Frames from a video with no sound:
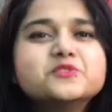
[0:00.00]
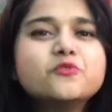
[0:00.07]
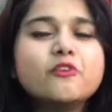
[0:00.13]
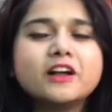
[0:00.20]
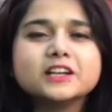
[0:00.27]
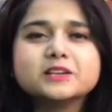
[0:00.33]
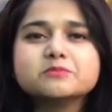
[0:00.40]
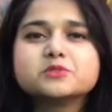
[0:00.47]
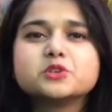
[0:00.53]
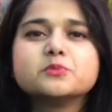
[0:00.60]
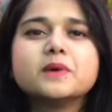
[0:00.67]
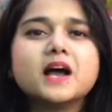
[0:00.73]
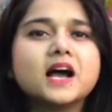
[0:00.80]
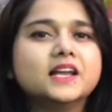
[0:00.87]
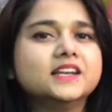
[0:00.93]
Welcome to
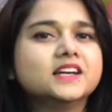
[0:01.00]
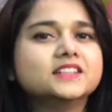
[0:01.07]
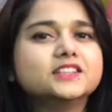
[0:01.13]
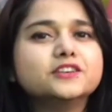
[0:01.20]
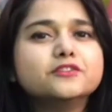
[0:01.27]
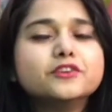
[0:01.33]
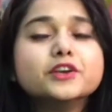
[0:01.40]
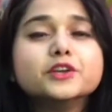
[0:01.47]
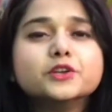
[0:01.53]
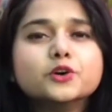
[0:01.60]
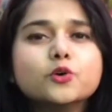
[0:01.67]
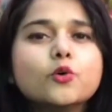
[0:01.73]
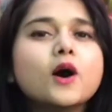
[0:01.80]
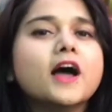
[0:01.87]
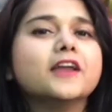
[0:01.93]
my another
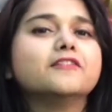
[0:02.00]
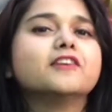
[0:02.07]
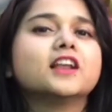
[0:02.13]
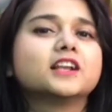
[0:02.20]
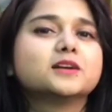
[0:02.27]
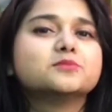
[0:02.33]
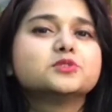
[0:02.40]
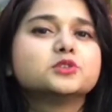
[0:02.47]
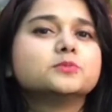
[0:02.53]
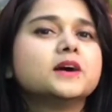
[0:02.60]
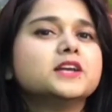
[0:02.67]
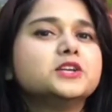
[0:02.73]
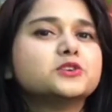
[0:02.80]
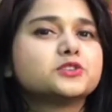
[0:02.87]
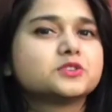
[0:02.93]
video and welcome to
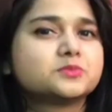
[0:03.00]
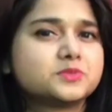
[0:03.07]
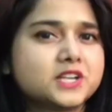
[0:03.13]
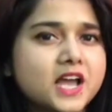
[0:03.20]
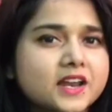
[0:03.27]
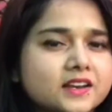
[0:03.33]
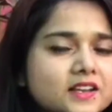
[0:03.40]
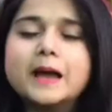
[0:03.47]
my YouTube channel.